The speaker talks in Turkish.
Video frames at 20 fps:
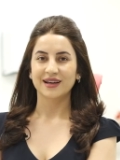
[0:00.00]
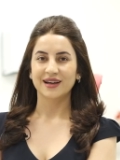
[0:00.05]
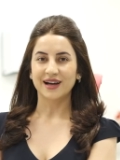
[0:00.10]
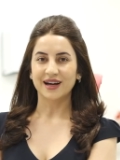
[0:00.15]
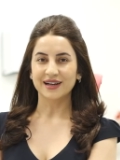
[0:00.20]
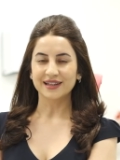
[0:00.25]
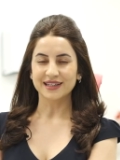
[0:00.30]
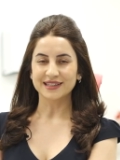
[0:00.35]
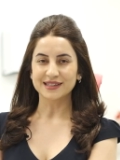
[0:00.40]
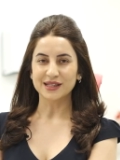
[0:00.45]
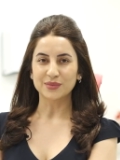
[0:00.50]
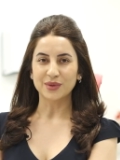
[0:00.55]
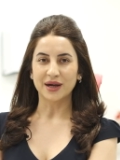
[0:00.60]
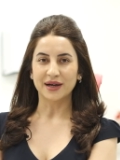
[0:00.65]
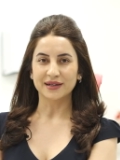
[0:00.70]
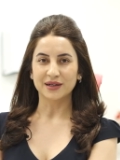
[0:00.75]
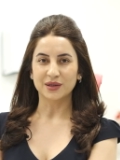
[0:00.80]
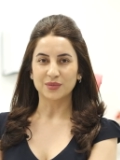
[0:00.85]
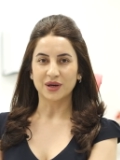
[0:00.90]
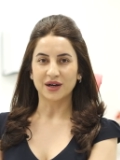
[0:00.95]
Herkese
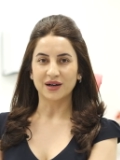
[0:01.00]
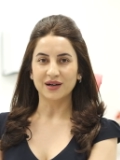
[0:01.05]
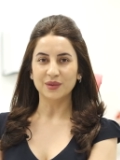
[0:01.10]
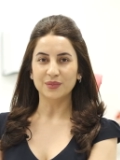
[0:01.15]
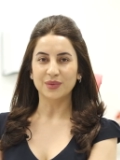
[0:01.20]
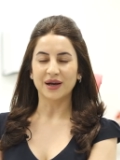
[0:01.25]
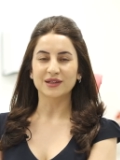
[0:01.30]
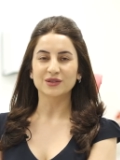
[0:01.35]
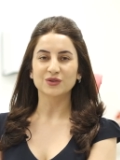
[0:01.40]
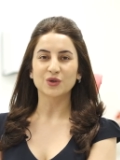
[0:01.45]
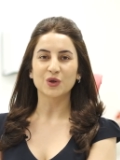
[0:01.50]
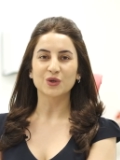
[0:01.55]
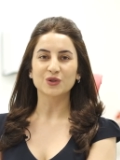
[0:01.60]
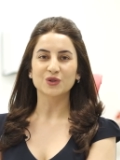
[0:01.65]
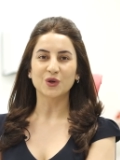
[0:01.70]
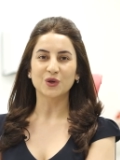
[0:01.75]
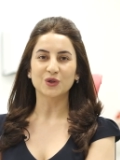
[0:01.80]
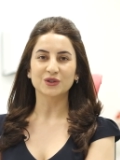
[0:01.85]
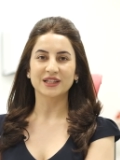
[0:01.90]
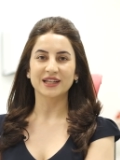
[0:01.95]
merhaba. Ben
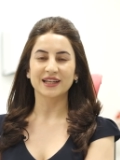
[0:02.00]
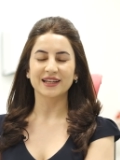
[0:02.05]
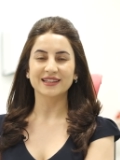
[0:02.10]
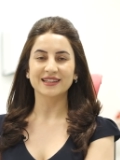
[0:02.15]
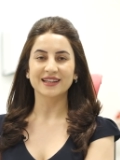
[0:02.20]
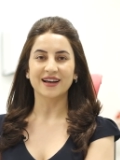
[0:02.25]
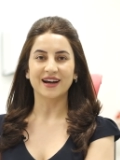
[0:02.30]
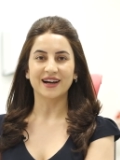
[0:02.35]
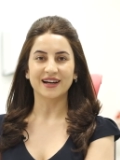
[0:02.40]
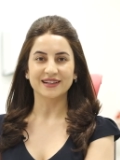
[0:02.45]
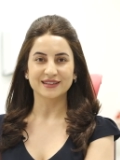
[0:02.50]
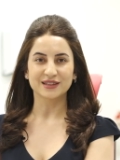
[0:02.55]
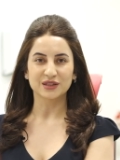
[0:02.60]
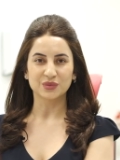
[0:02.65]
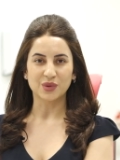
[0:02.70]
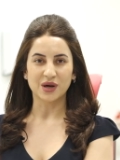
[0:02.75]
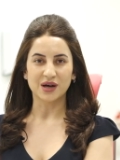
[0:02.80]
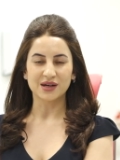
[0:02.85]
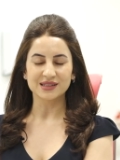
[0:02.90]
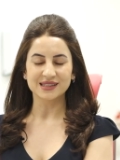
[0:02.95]
Doktor Dilek Er
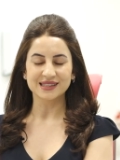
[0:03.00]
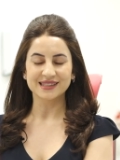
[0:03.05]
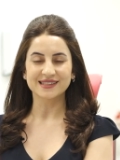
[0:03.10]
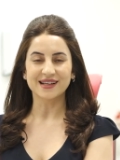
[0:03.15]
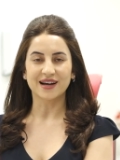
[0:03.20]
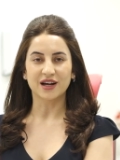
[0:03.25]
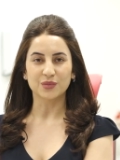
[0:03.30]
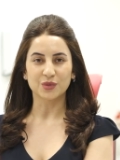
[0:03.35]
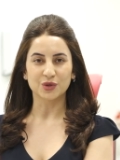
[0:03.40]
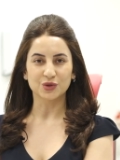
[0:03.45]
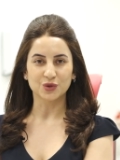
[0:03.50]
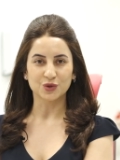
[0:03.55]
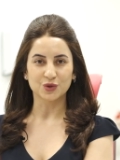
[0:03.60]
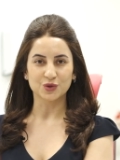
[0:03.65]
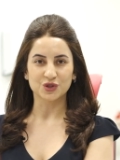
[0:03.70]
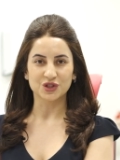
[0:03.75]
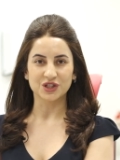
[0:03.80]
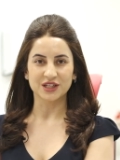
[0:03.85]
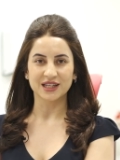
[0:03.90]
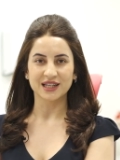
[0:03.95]
Yılmaz,
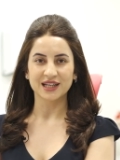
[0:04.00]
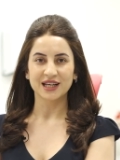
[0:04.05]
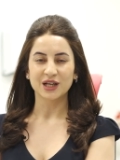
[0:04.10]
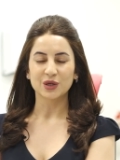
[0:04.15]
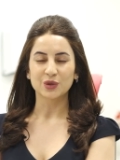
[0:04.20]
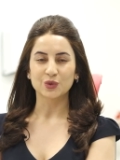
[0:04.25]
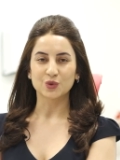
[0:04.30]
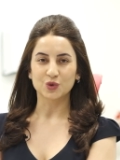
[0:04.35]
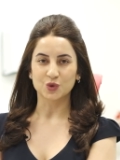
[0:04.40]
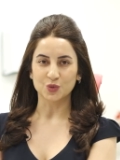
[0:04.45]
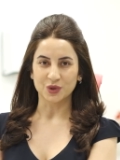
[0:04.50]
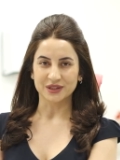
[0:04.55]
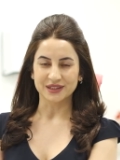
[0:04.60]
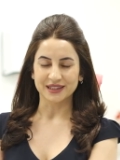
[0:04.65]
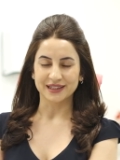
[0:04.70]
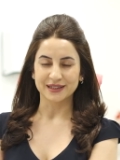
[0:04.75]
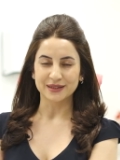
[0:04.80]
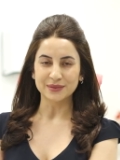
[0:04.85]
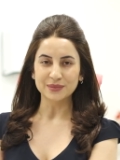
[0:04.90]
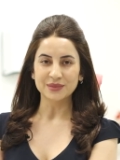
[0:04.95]
dermatoloji
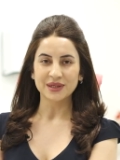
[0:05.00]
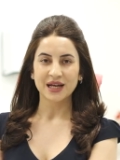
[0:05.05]
uzmanıyım.